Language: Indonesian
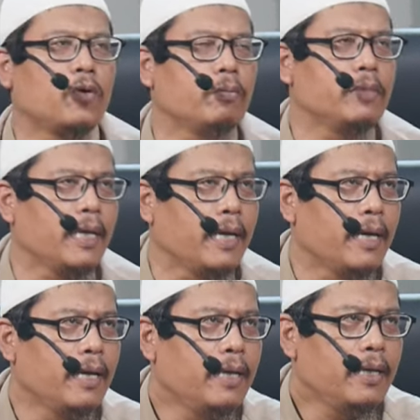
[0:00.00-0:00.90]
hukumnya
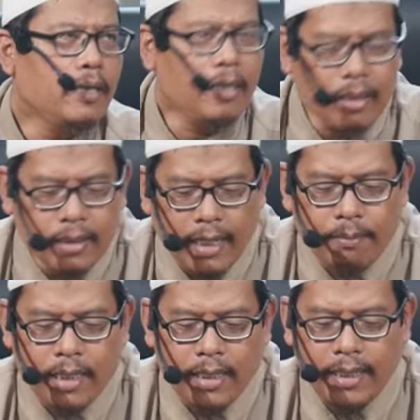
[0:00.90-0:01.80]
kita
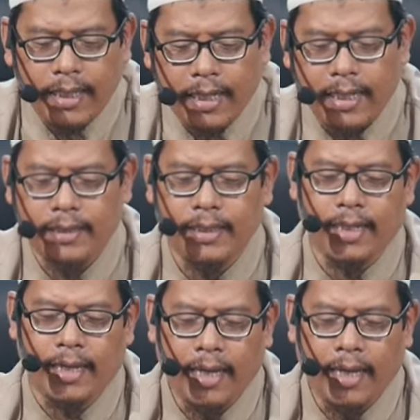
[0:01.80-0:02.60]
merayakannya.